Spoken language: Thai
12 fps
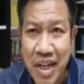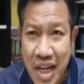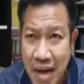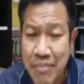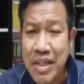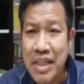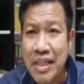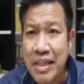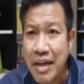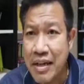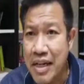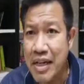นะครับ
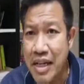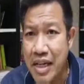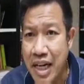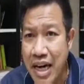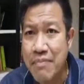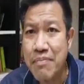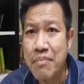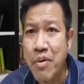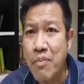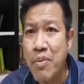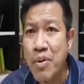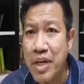คดีนี้นะครับ
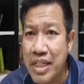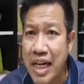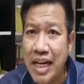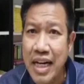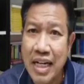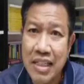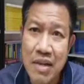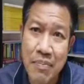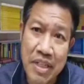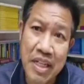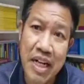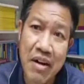ผมพูดในฐานะที่
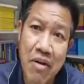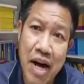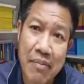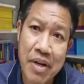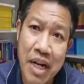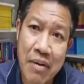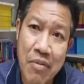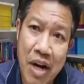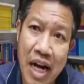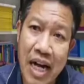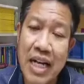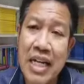เป็นทนายความนะครับ
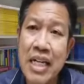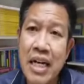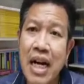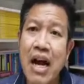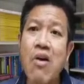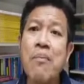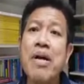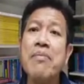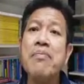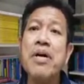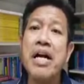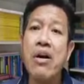ว่าเราเป็น
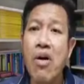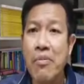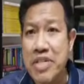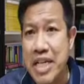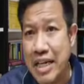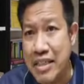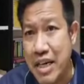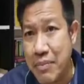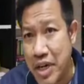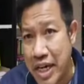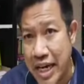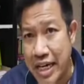เพื่อนร่วมวิชาชีพ
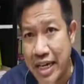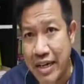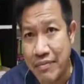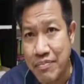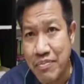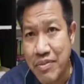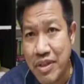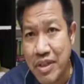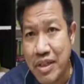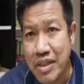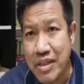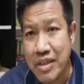ด้วยกัน
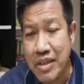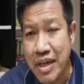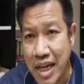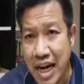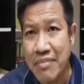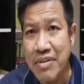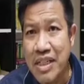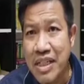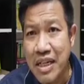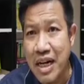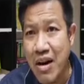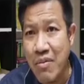นะครับ
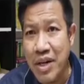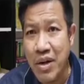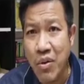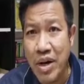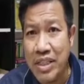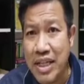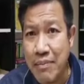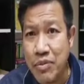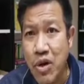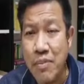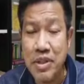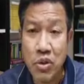เราไม่ควร
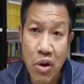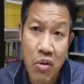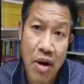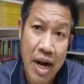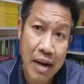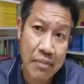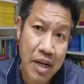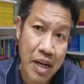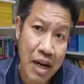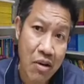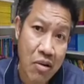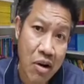ทำตัวเป็นตัวความ
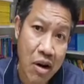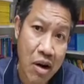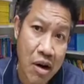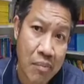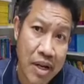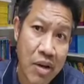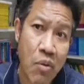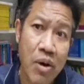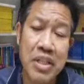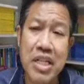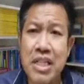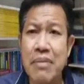และเราก็ไม่ค
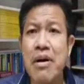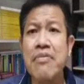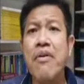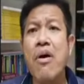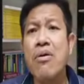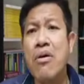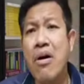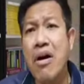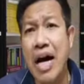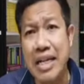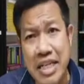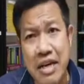วรที่จะมาฟ้องร้อ
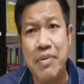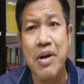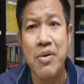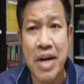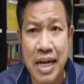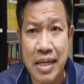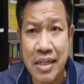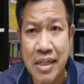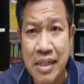งอาชีพเดียวกัน